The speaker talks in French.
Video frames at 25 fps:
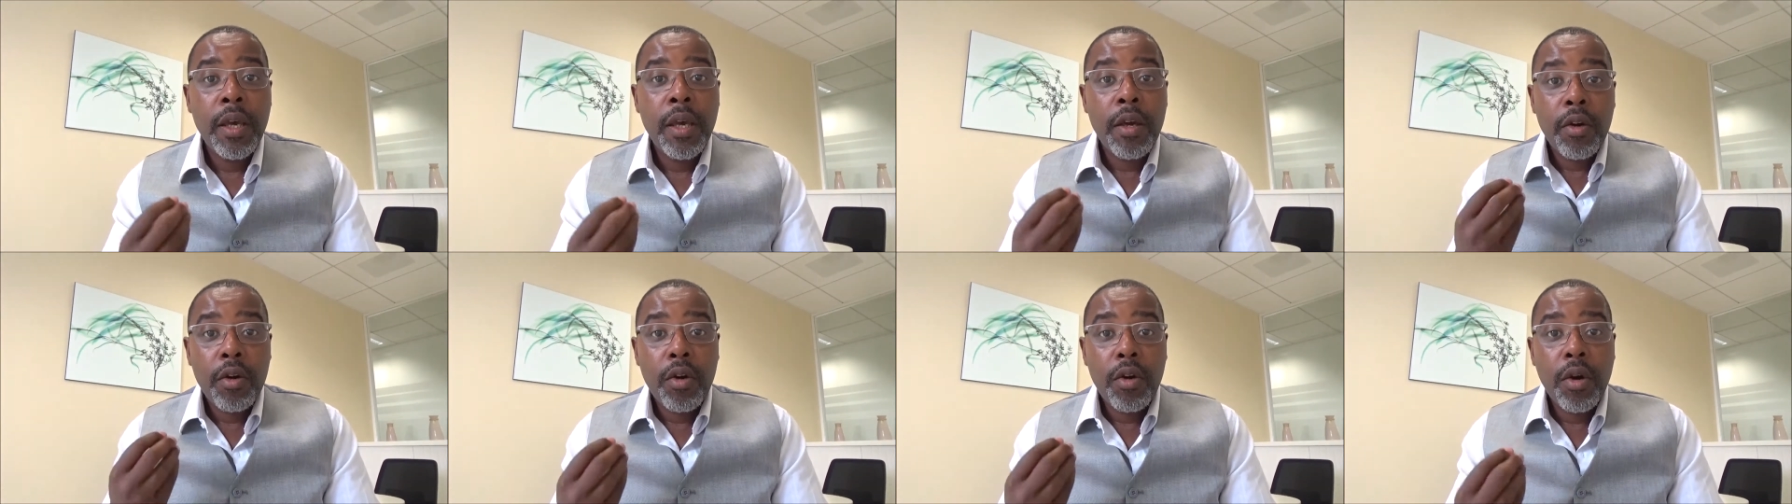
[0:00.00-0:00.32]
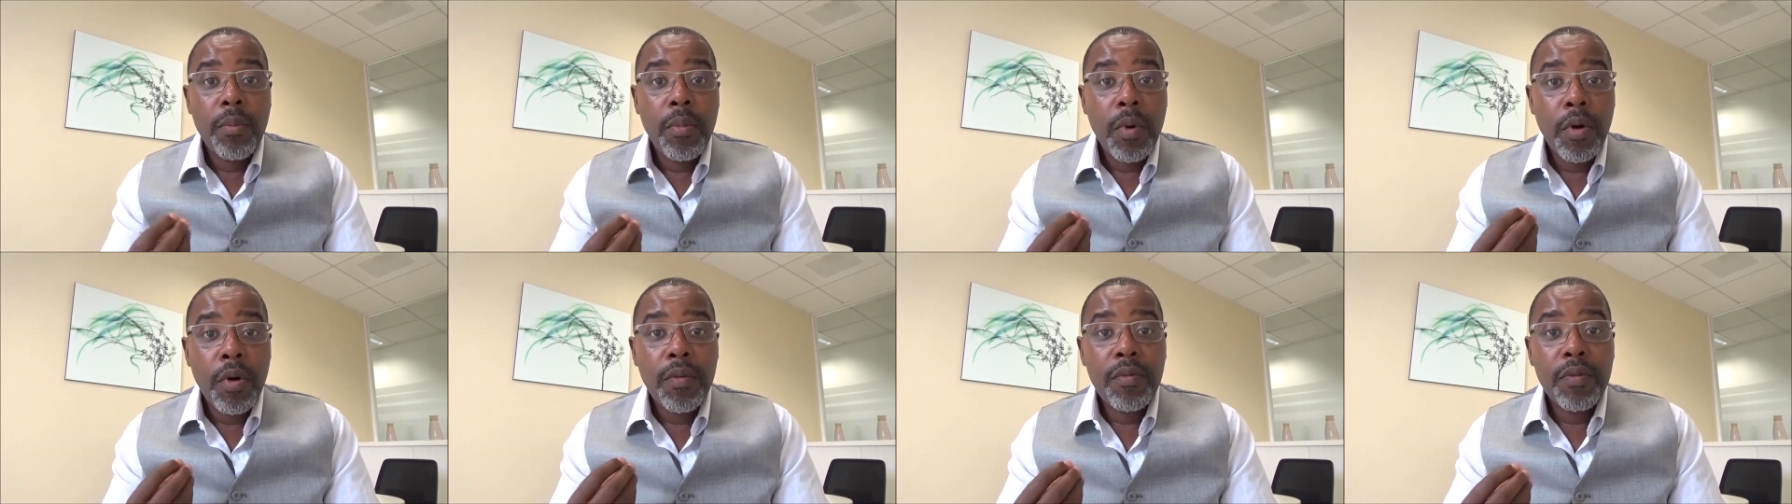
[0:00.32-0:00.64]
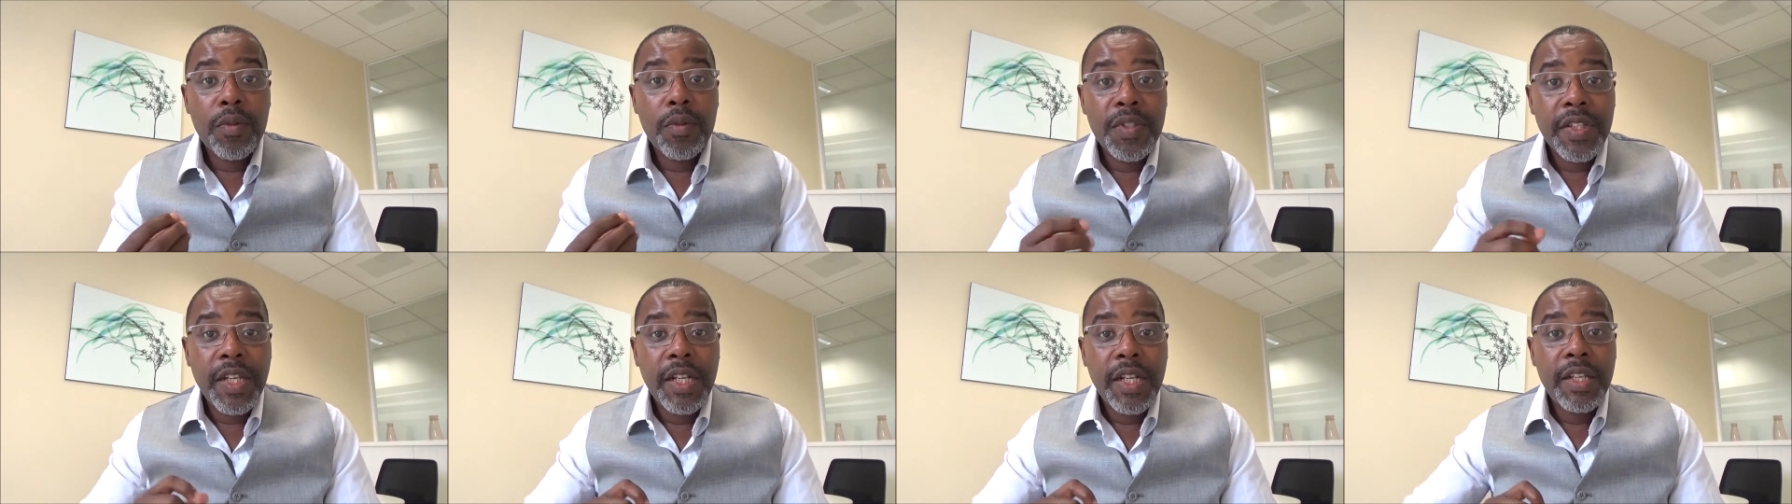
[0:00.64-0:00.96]
comment
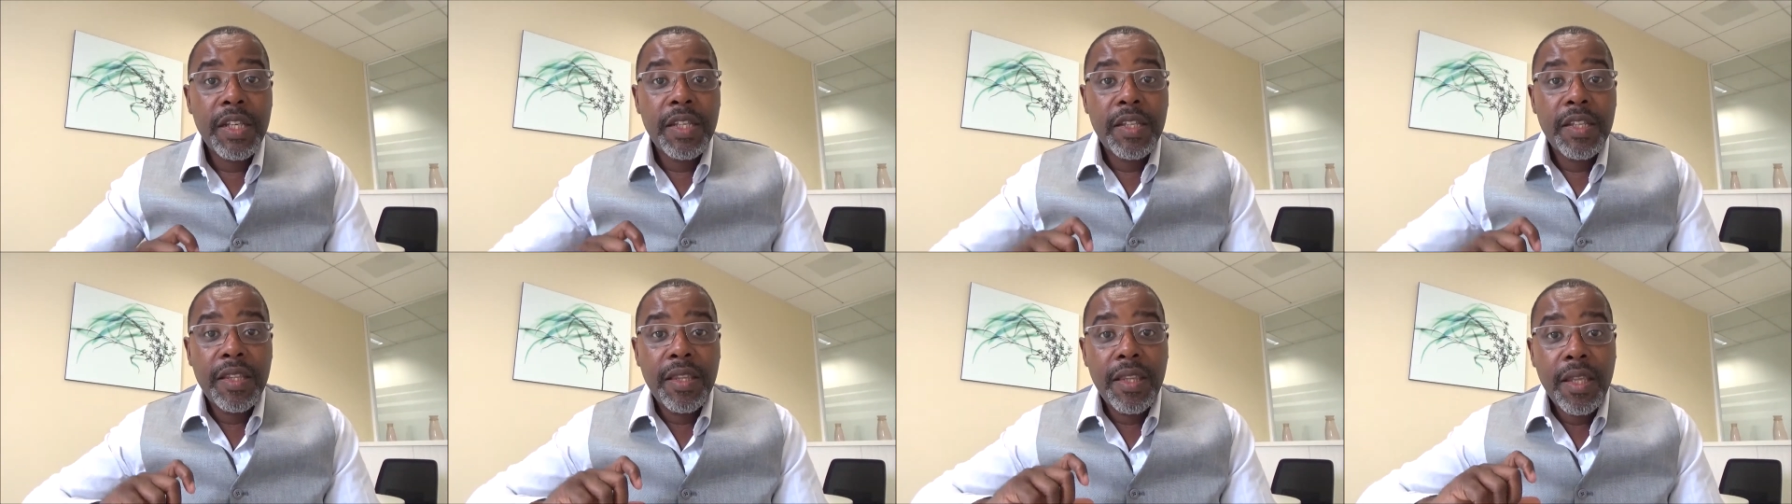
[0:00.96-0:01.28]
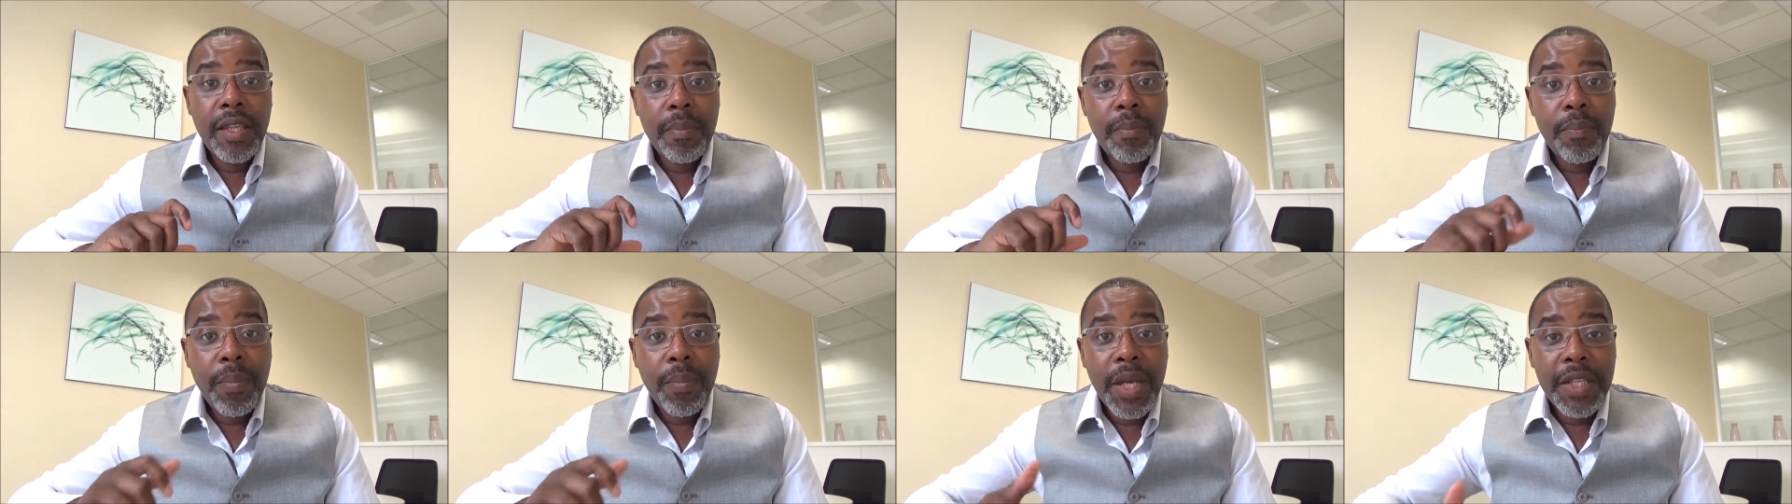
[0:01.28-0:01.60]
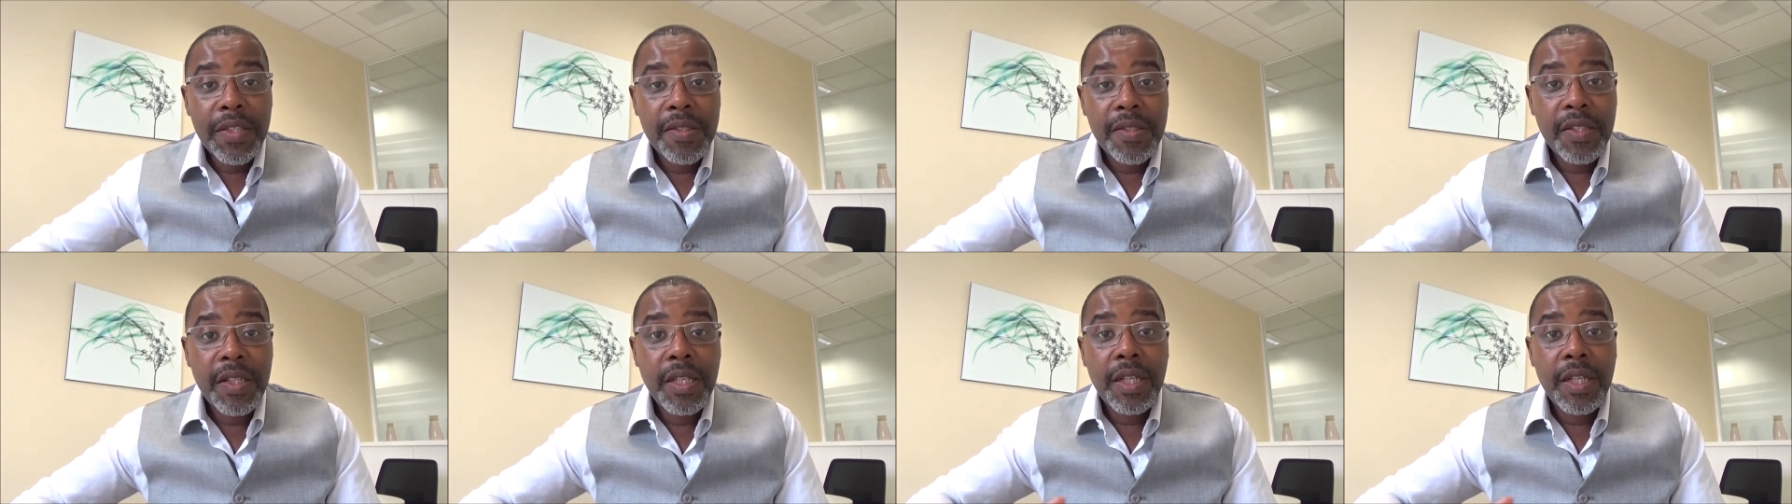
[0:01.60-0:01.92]
vous allez
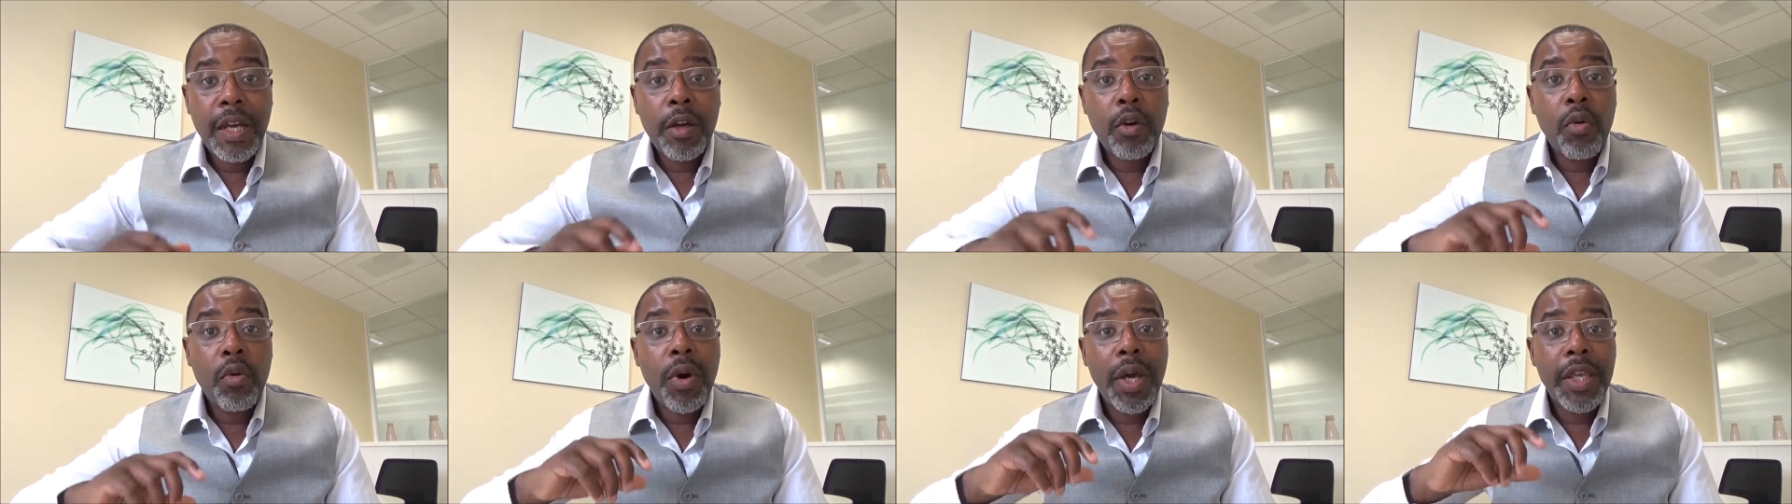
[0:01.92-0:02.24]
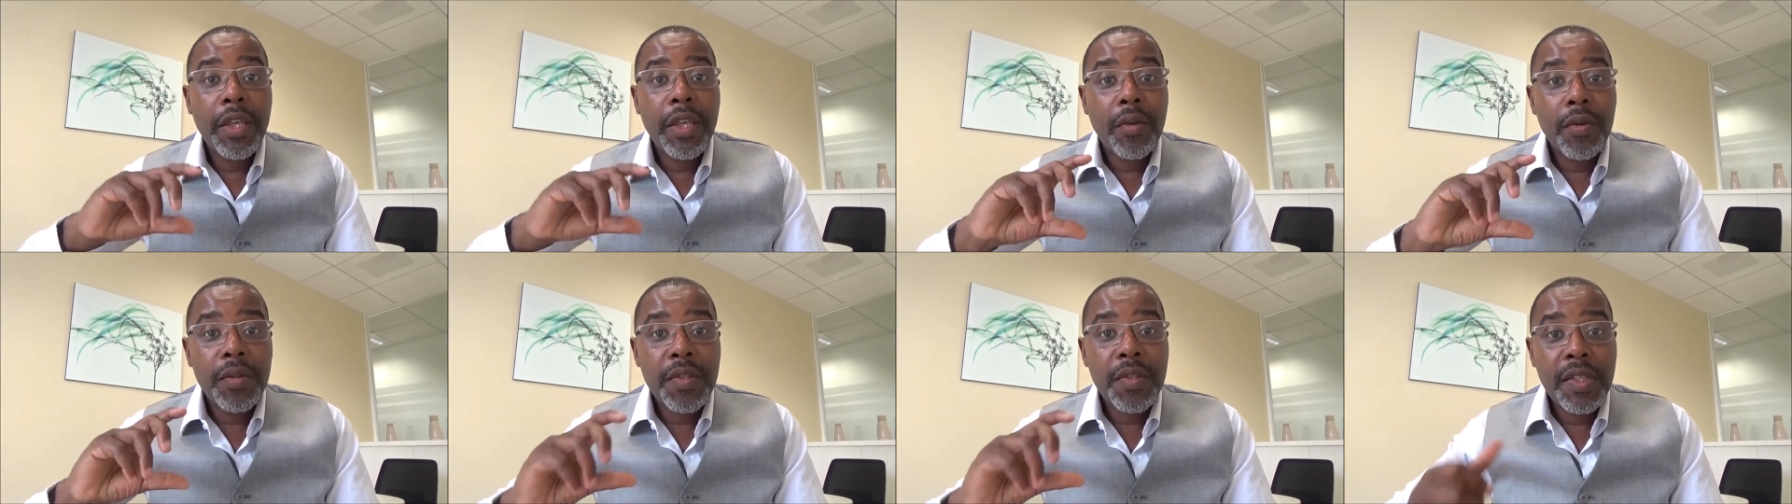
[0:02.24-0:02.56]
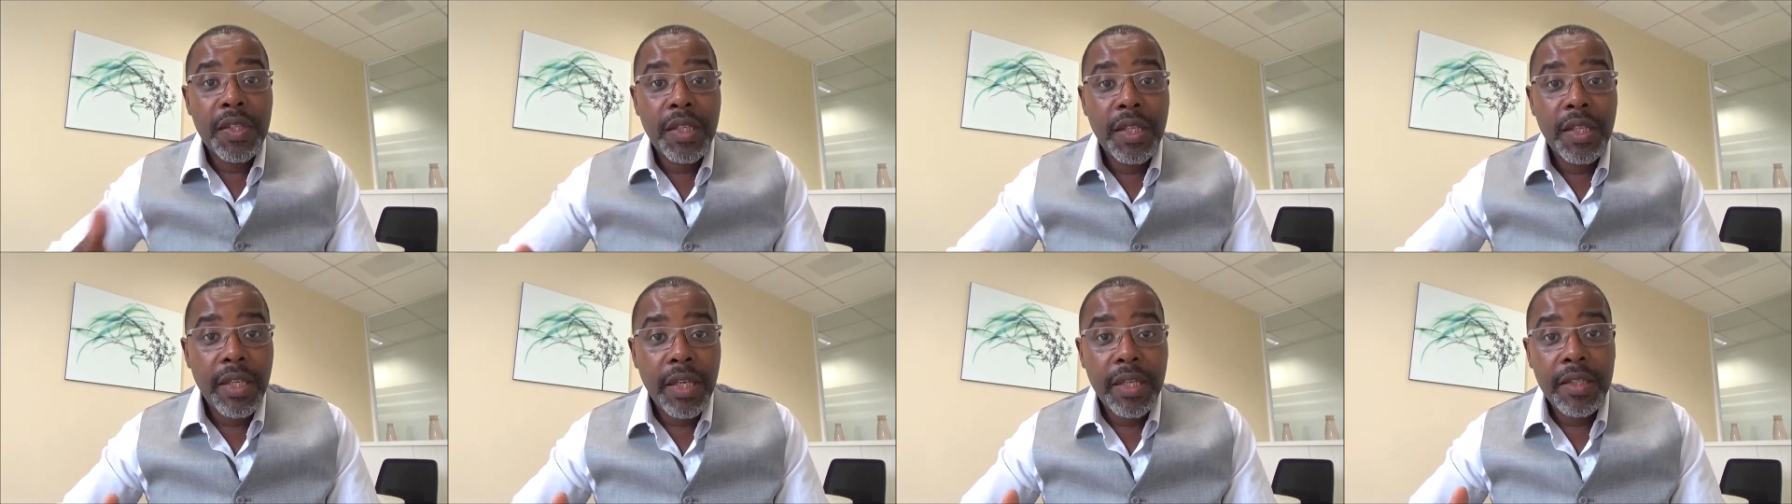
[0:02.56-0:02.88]
dépasser la croyance
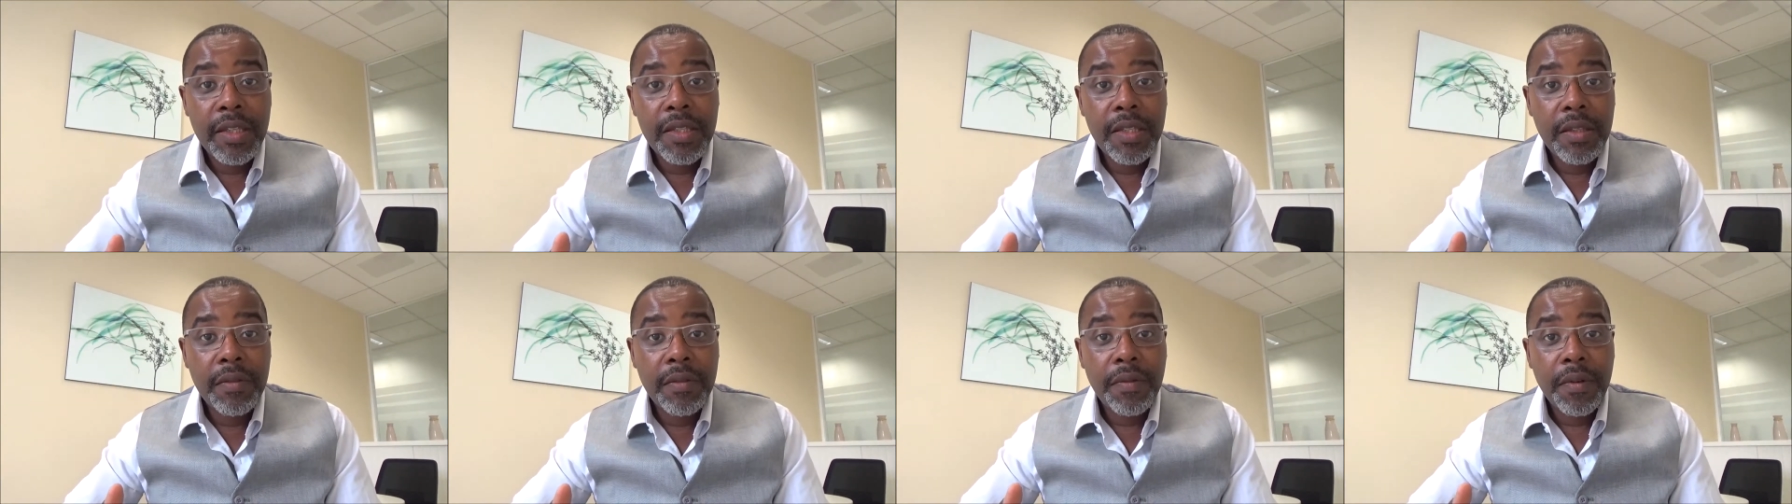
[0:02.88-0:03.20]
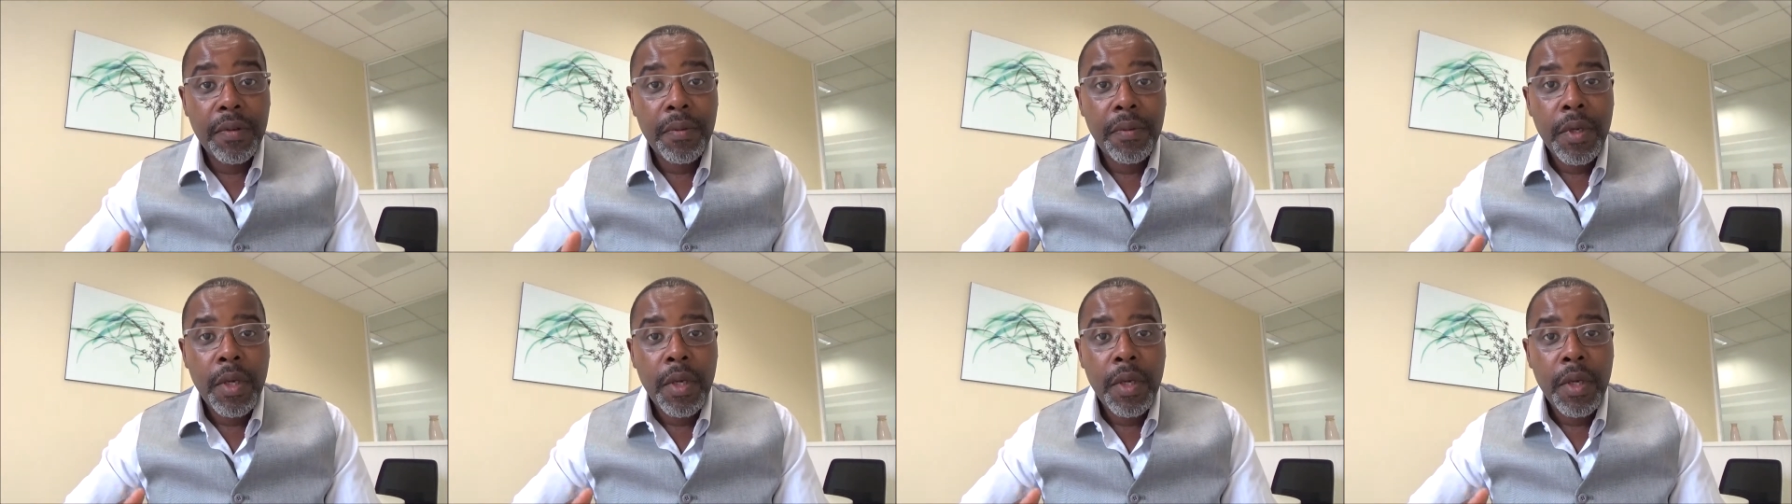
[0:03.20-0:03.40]
négative.